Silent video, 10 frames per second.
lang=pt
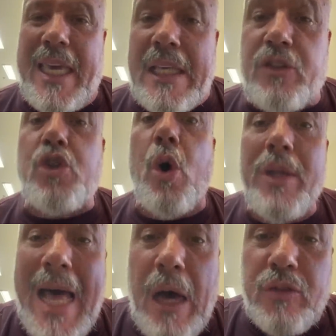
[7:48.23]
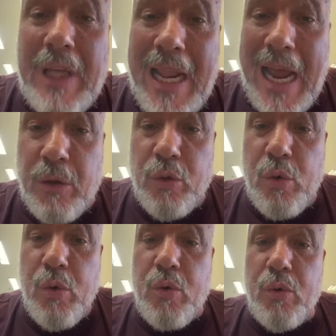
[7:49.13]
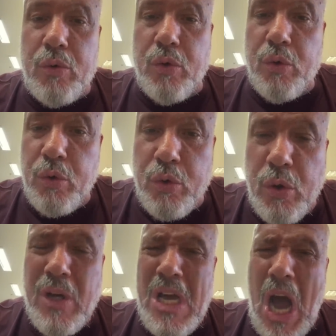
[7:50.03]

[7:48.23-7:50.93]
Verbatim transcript: questionar o salário do, Gugu, do Dudu,